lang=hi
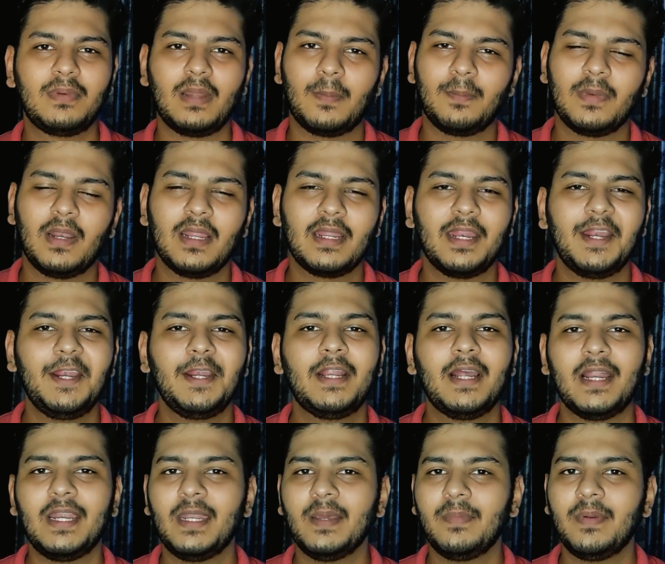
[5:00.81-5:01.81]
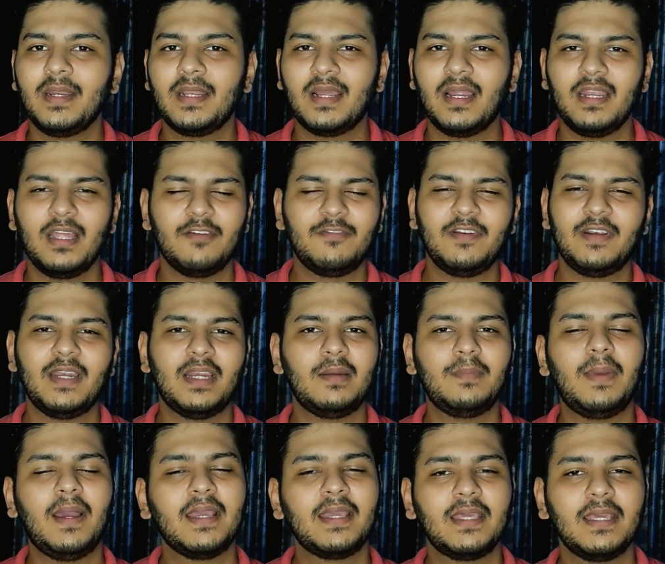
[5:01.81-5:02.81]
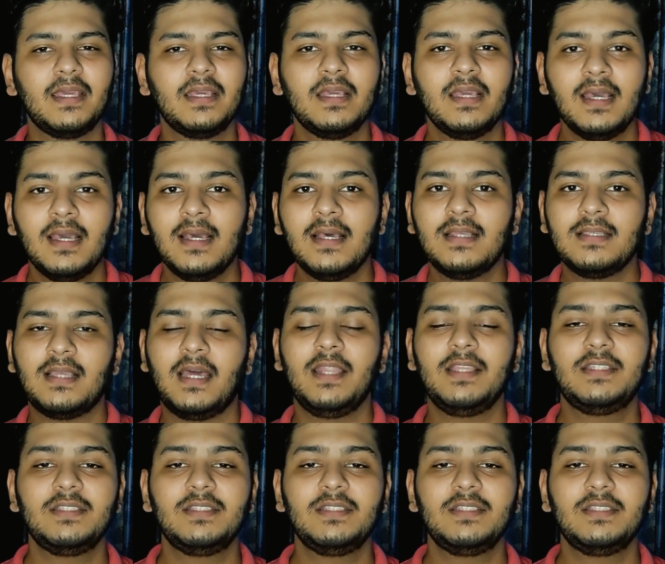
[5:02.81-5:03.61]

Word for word: अपना क्रेडिट कार्ड डेबिट कार्ड या फिर नेट बैंकिंग सारी